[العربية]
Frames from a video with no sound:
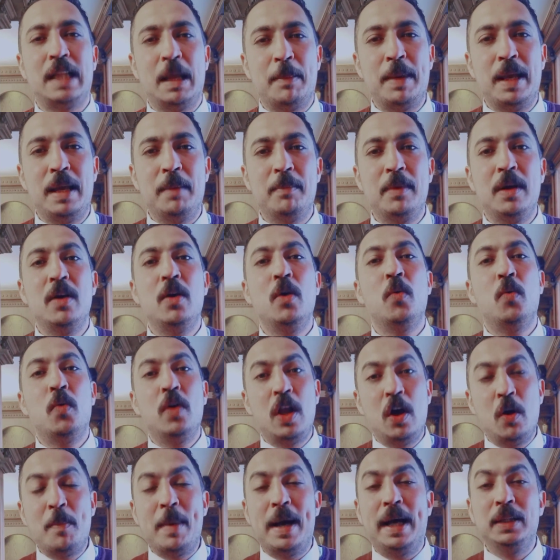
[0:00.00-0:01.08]
تمام
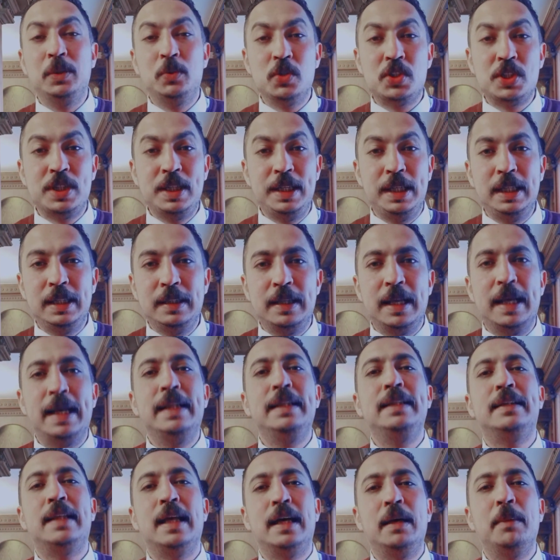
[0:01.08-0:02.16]
ولو ما عندوش نيد
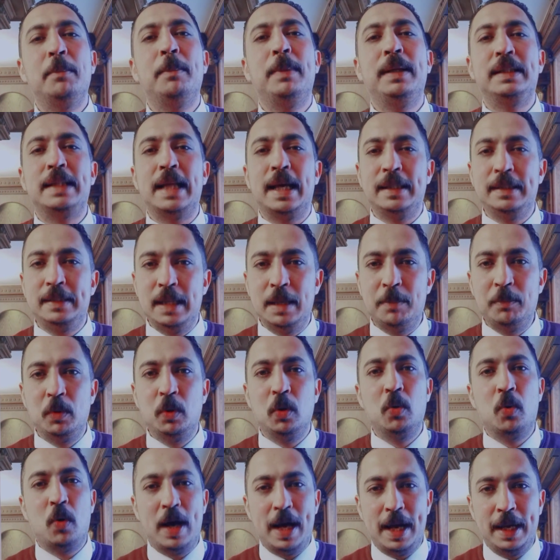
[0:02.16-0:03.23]
انت بتقدم له
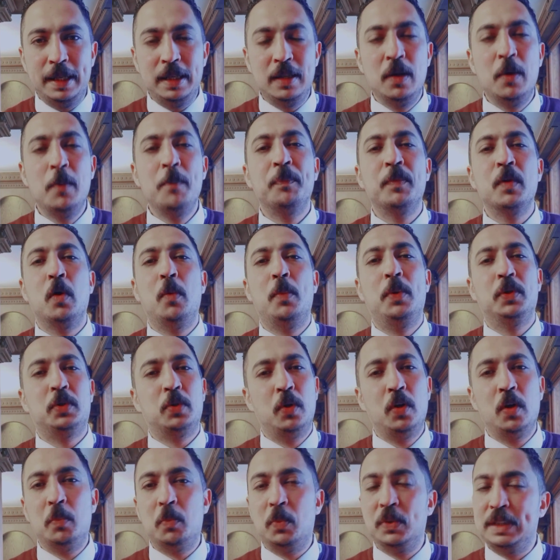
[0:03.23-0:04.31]
الوعي
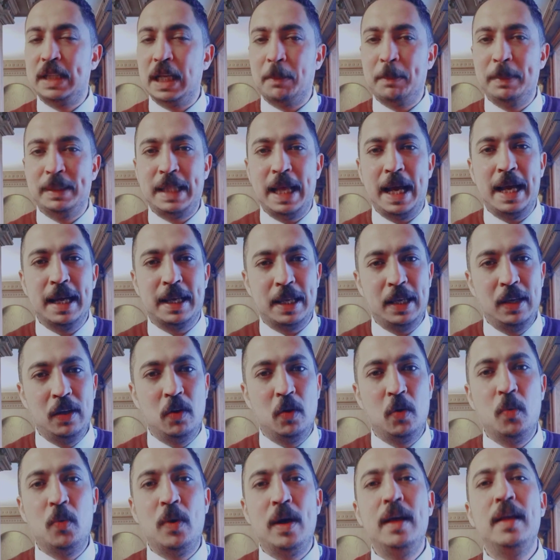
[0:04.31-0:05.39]
وبتقول له المنتج بتاعك ايه
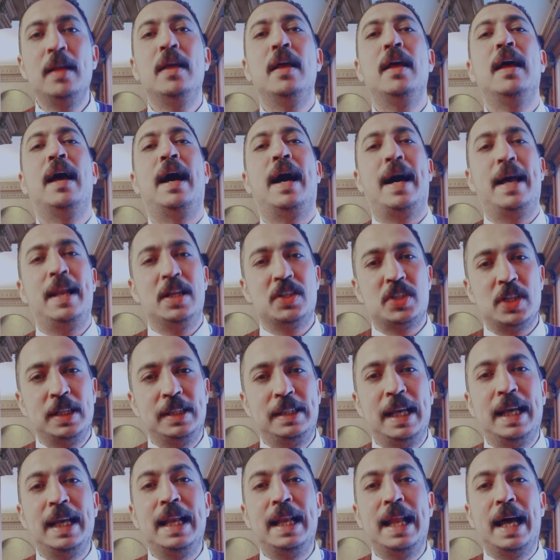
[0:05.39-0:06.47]
هو
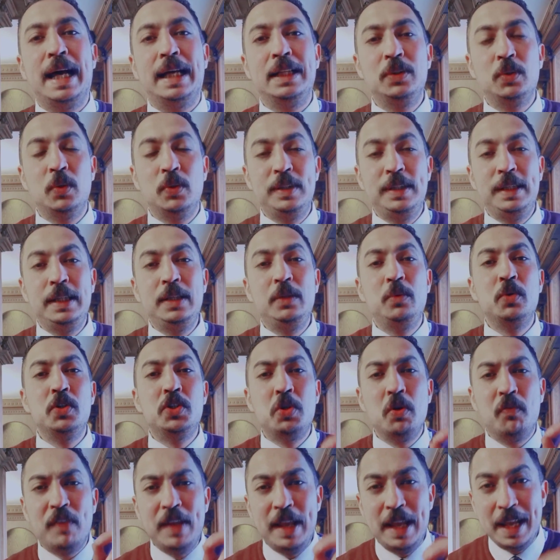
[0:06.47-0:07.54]
علشان تخلق عنده النيد
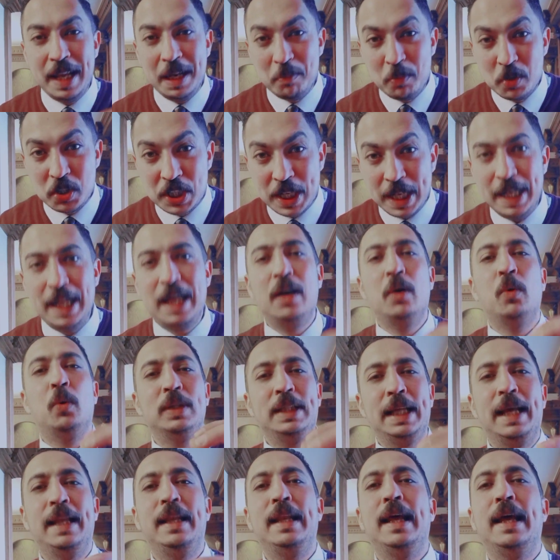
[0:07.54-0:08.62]
وتشوف ايه هي المشكله
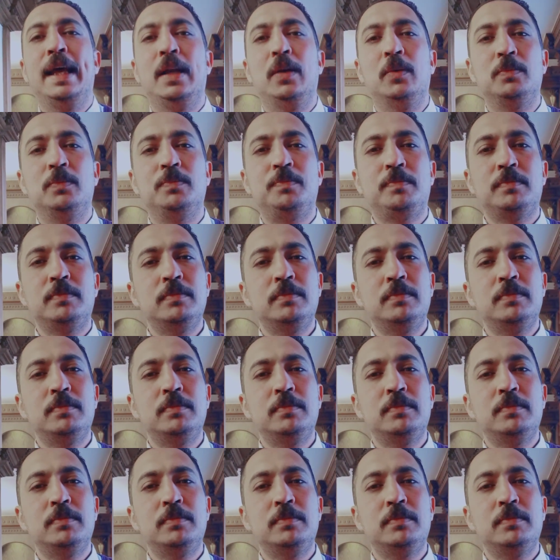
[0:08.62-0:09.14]
وتحلها له